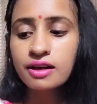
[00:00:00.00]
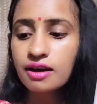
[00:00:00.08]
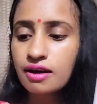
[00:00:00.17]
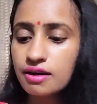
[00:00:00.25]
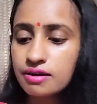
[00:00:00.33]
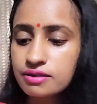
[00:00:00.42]

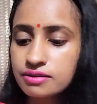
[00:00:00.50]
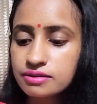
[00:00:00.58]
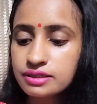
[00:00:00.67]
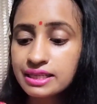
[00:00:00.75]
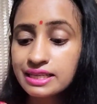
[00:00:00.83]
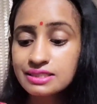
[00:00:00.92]
आ,
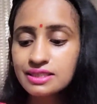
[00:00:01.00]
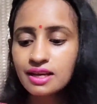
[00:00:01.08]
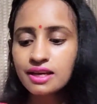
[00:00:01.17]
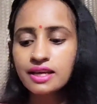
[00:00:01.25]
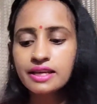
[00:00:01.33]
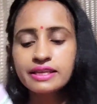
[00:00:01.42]
रेंज
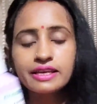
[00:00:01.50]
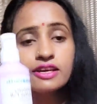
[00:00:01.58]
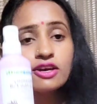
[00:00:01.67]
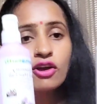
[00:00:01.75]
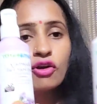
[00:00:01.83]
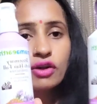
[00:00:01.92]
का है ये
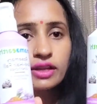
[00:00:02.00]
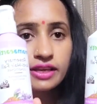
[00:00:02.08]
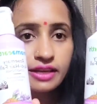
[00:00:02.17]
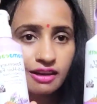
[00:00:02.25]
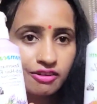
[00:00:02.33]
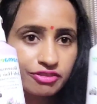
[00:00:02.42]
और
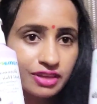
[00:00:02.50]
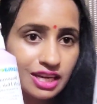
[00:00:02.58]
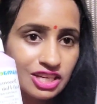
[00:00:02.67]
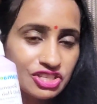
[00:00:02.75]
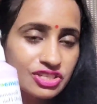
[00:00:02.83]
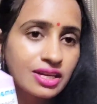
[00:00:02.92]
ये काफ़ी
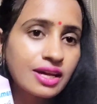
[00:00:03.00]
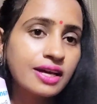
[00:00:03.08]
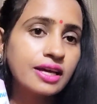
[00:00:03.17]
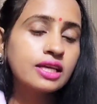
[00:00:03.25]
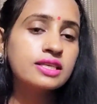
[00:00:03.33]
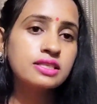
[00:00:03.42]
अच्छा
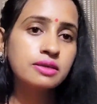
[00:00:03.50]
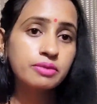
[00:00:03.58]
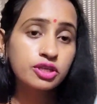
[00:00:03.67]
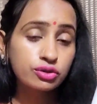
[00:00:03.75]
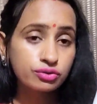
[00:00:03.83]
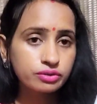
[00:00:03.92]
है इसे
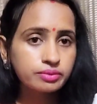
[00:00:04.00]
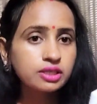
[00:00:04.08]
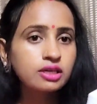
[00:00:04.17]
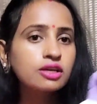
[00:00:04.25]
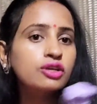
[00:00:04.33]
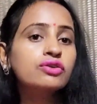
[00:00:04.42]
मैं यूज भी
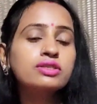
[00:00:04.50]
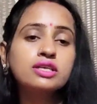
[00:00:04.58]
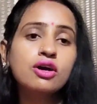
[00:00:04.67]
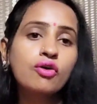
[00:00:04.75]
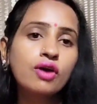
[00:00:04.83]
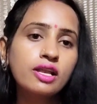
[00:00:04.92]
कर रही हूँ
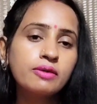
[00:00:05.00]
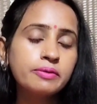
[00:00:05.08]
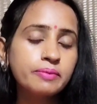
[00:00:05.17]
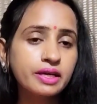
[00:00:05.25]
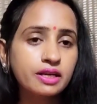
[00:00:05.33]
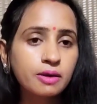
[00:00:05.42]
इसका ऑयल भी
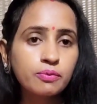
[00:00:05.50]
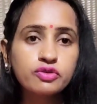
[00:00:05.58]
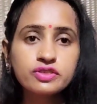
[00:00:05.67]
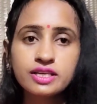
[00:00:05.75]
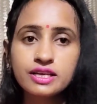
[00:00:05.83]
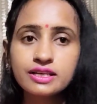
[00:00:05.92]
मैंने
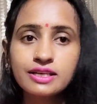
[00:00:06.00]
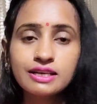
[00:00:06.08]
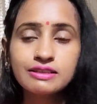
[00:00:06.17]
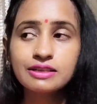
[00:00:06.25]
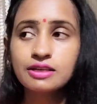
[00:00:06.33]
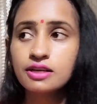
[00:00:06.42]
आपको शेयर
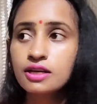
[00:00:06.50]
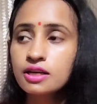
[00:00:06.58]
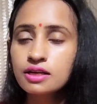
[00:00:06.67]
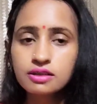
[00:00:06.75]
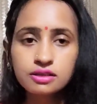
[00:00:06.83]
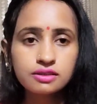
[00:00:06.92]
किया था
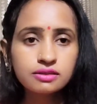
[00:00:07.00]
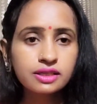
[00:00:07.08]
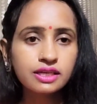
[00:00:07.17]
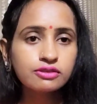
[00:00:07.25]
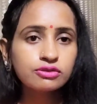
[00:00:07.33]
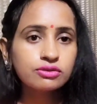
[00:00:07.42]
आ,
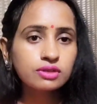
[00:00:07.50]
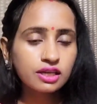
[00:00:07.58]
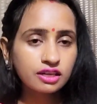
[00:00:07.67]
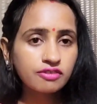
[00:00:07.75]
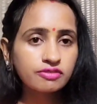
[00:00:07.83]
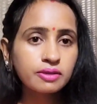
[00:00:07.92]
एक
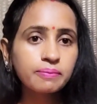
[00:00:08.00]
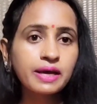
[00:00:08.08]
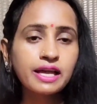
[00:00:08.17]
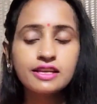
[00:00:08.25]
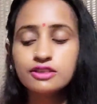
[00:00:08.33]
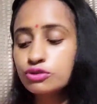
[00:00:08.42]
एक हफ्ते
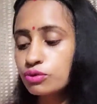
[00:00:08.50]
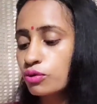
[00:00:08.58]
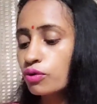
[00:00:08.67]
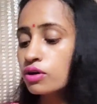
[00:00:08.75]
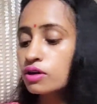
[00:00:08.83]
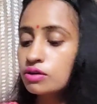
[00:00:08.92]
पहले तो
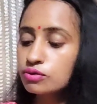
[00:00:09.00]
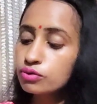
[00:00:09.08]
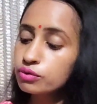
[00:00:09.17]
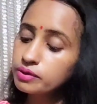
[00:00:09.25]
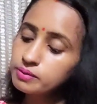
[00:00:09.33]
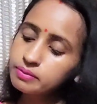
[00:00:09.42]

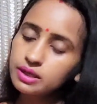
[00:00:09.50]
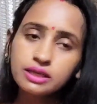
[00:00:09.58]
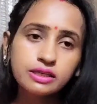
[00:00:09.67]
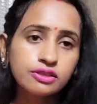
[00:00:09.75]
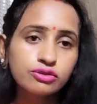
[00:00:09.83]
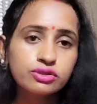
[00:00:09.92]
वो भी मैं
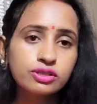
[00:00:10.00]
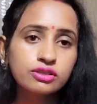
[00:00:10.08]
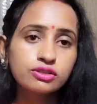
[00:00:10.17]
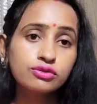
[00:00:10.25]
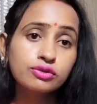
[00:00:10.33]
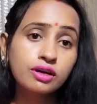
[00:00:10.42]
यूज
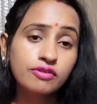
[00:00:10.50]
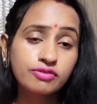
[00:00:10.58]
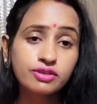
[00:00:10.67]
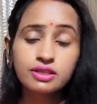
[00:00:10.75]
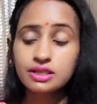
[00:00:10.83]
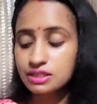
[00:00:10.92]
करती हूँ
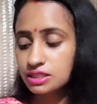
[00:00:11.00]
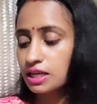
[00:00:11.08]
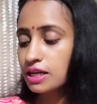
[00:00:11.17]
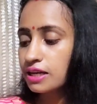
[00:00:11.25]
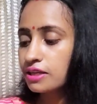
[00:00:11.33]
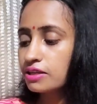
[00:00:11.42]
काफ़ी अच्छा
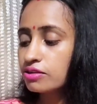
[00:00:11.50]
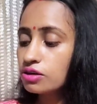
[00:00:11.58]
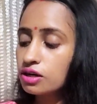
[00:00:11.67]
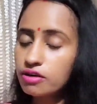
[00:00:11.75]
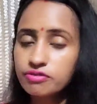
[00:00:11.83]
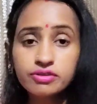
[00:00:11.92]
है ये
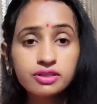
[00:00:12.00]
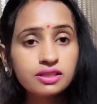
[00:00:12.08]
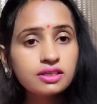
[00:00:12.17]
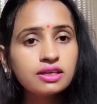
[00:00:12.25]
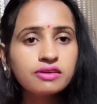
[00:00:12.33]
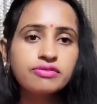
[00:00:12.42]
काफ़ी
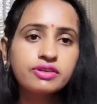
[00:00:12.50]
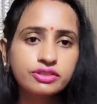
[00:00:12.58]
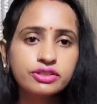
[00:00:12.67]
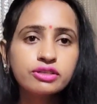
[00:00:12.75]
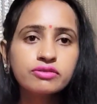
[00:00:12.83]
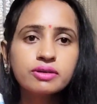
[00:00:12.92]
ये
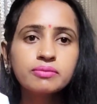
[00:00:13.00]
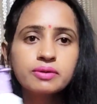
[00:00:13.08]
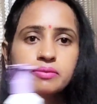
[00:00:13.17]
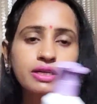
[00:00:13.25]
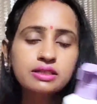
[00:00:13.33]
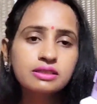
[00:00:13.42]
इफेक्टिव है
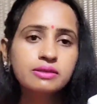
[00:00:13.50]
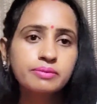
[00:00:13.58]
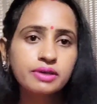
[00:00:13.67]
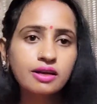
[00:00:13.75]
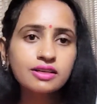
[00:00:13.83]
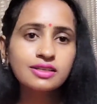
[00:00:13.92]
मामा अर्थ के
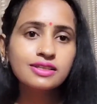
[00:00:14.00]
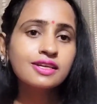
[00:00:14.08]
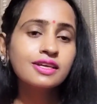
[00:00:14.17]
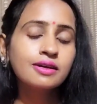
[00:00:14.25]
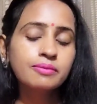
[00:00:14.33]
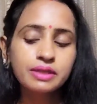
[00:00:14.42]
ब्रांड ये
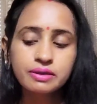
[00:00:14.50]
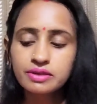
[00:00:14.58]
मतलब